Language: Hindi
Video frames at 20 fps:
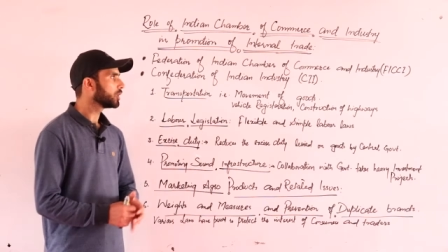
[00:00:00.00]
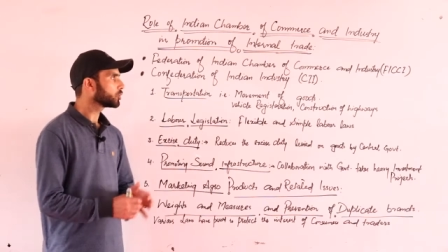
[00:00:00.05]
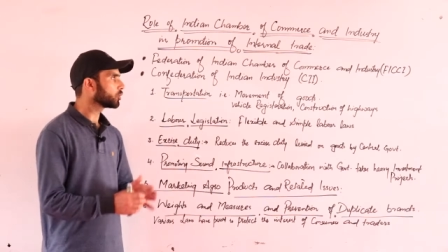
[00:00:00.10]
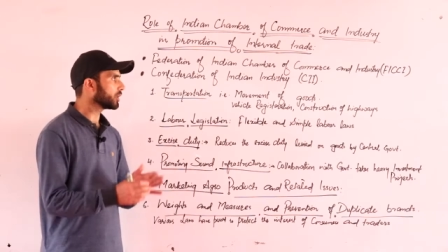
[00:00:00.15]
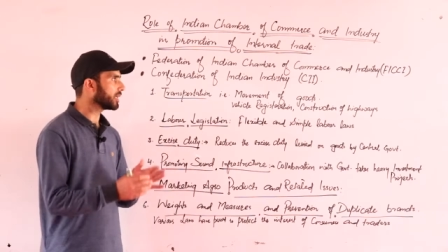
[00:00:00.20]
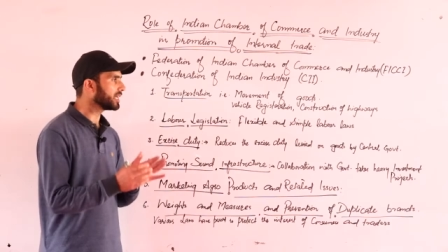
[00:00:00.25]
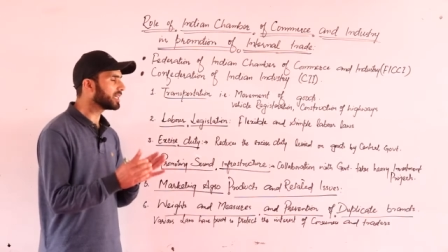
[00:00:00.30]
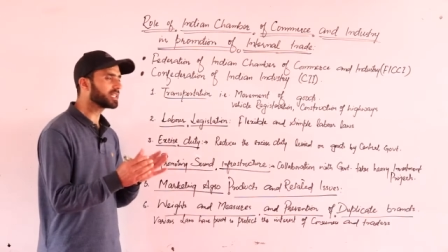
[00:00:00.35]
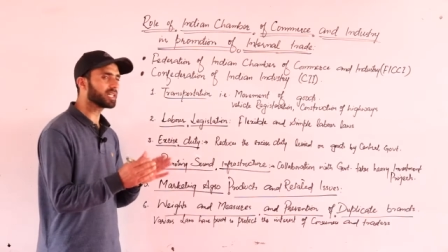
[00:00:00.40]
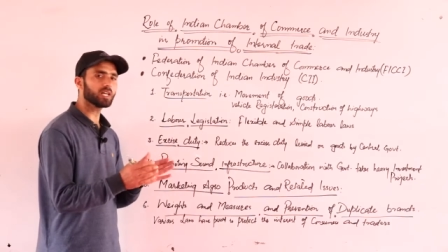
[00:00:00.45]

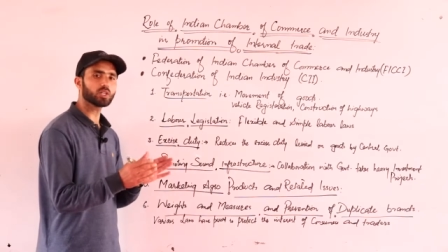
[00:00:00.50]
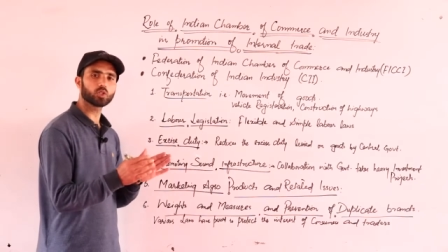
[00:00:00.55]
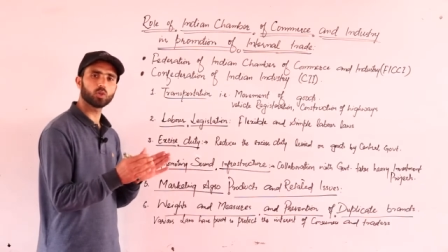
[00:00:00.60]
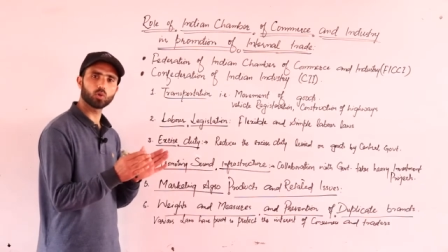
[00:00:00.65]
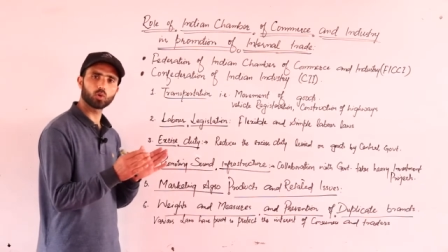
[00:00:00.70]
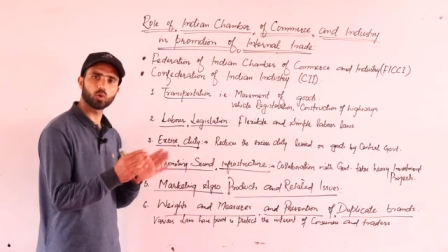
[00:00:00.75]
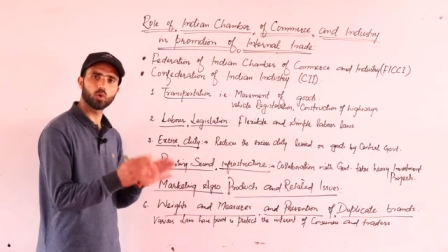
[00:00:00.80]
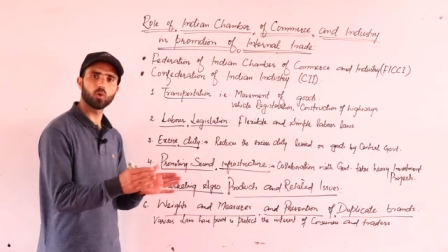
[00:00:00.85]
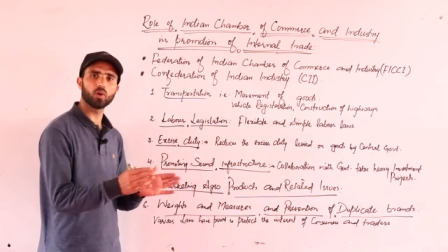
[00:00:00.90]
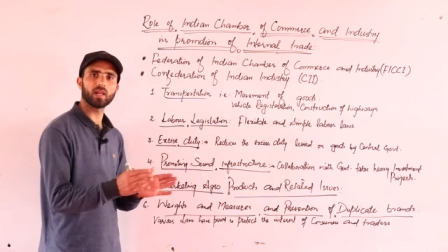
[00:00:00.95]
तो इनका
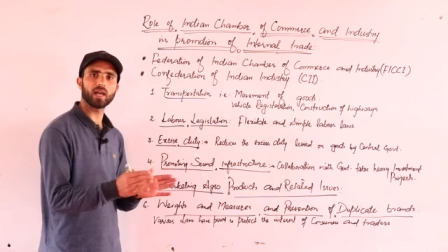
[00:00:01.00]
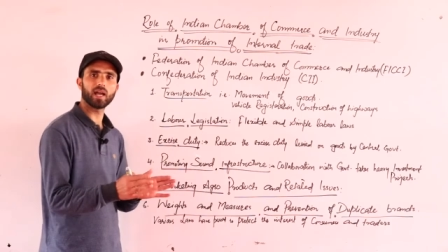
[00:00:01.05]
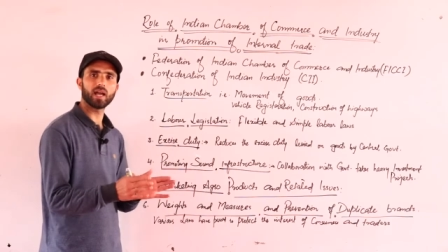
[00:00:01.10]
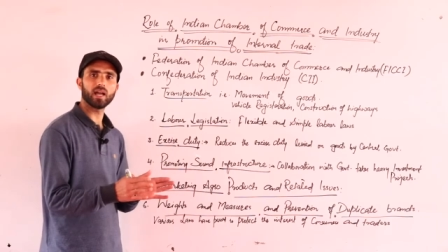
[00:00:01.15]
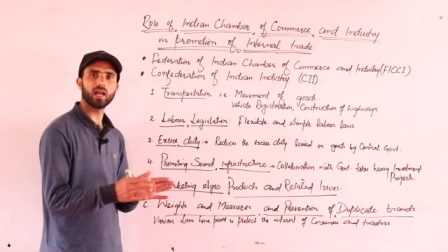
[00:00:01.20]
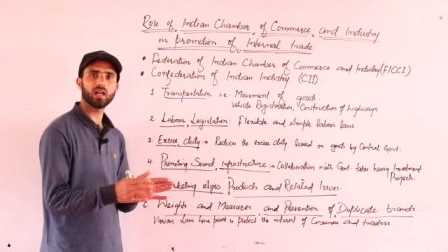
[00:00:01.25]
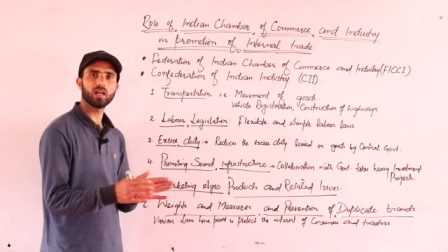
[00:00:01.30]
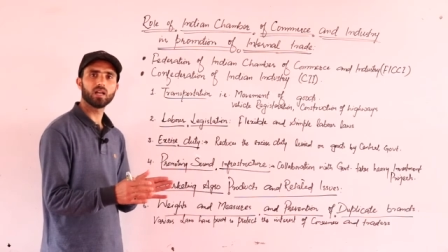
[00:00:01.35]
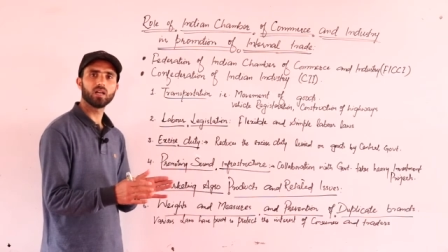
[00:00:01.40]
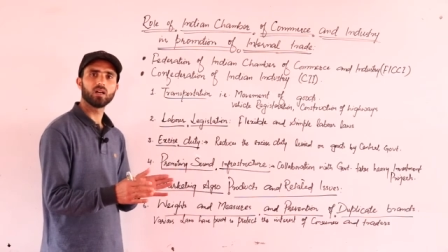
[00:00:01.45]
जो रोल
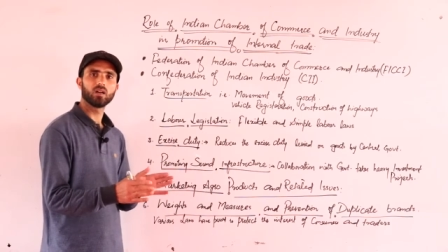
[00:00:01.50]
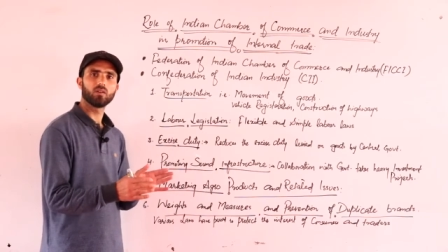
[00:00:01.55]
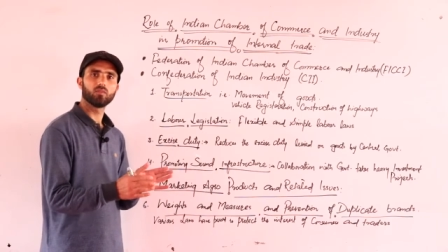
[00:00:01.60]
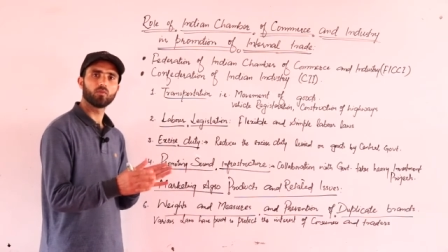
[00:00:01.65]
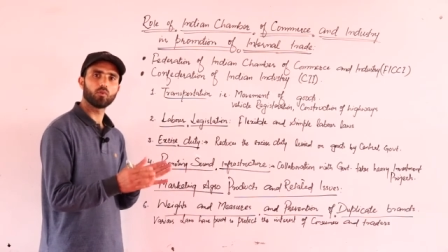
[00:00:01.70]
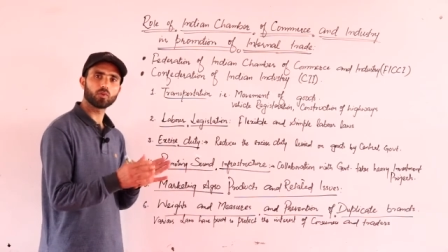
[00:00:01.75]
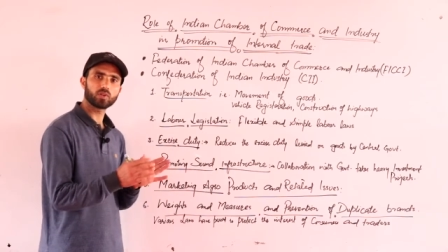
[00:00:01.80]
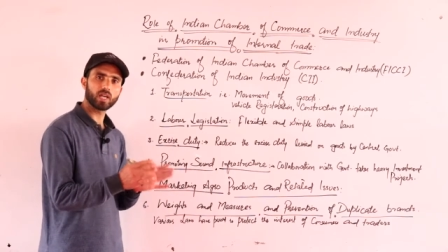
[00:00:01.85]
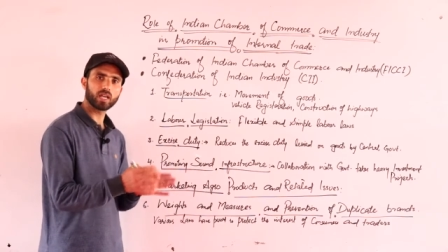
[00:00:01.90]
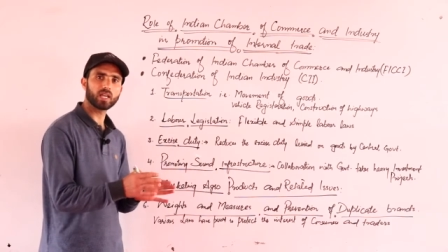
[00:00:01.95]
है
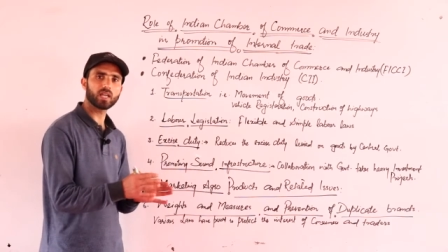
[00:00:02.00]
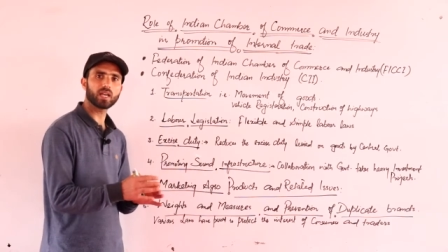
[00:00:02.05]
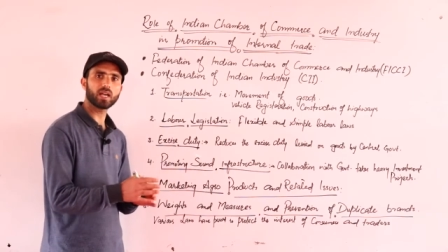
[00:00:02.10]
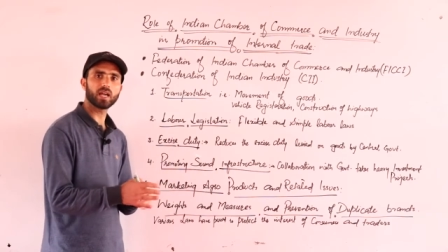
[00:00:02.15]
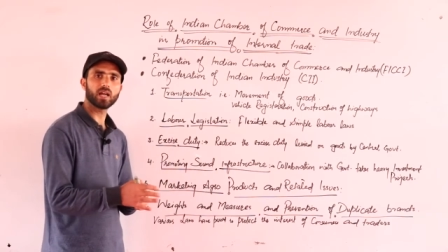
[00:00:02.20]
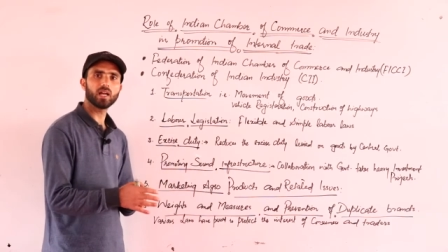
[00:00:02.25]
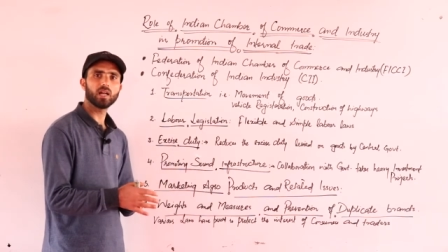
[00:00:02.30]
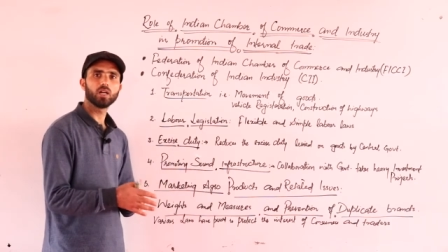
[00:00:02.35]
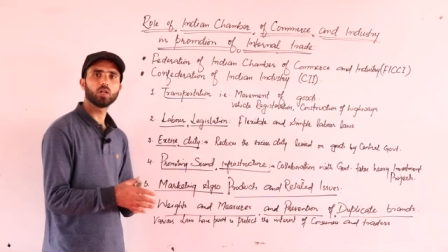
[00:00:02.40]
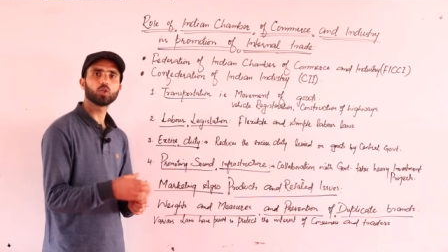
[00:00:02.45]
वो यही
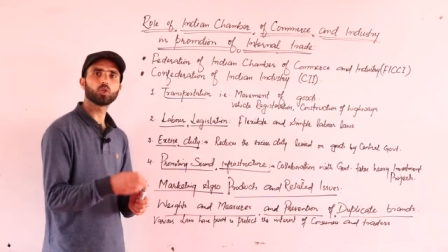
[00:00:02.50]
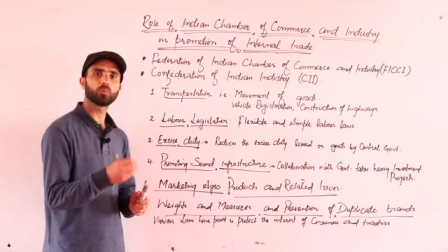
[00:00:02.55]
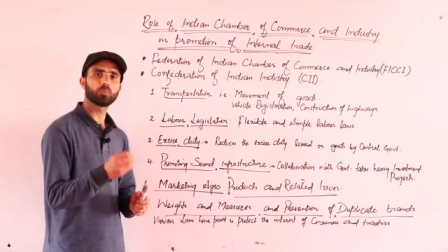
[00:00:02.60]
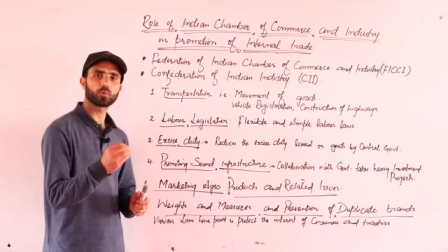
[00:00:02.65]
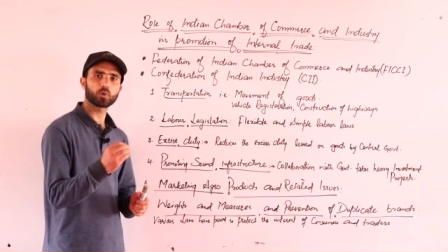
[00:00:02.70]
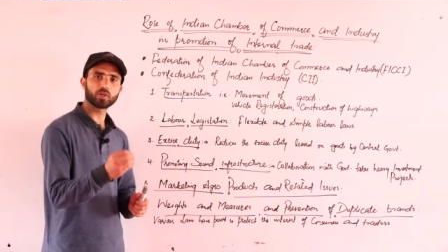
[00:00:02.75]
है टू